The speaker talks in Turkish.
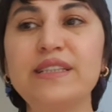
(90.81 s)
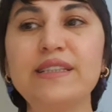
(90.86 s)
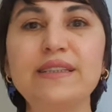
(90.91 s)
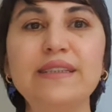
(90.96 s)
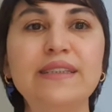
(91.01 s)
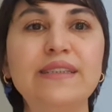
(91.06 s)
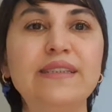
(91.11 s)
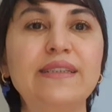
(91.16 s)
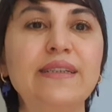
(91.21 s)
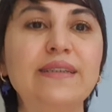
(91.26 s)
olmasını
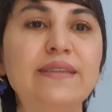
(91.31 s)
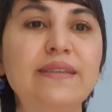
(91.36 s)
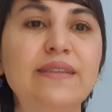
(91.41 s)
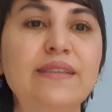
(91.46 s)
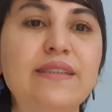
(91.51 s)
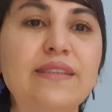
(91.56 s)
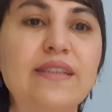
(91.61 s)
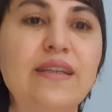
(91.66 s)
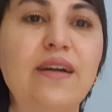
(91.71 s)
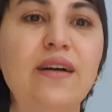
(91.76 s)

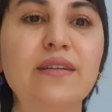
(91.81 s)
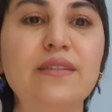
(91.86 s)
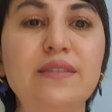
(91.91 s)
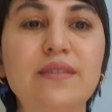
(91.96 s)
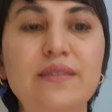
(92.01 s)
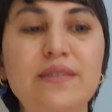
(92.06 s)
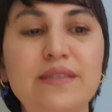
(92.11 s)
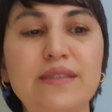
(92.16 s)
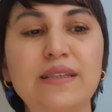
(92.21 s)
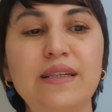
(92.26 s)
istediğiniz
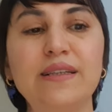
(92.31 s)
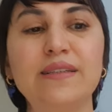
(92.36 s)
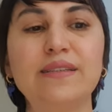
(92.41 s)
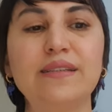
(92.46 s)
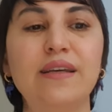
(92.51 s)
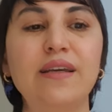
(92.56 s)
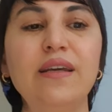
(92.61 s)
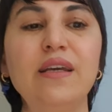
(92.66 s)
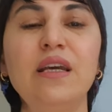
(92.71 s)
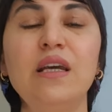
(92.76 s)
kağıdınız
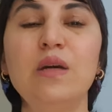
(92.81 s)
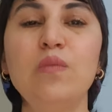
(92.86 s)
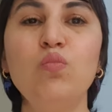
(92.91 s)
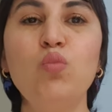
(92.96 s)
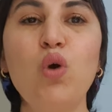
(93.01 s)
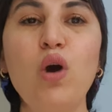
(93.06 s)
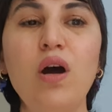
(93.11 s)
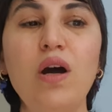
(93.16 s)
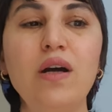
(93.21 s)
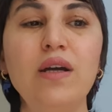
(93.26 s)
neyse bu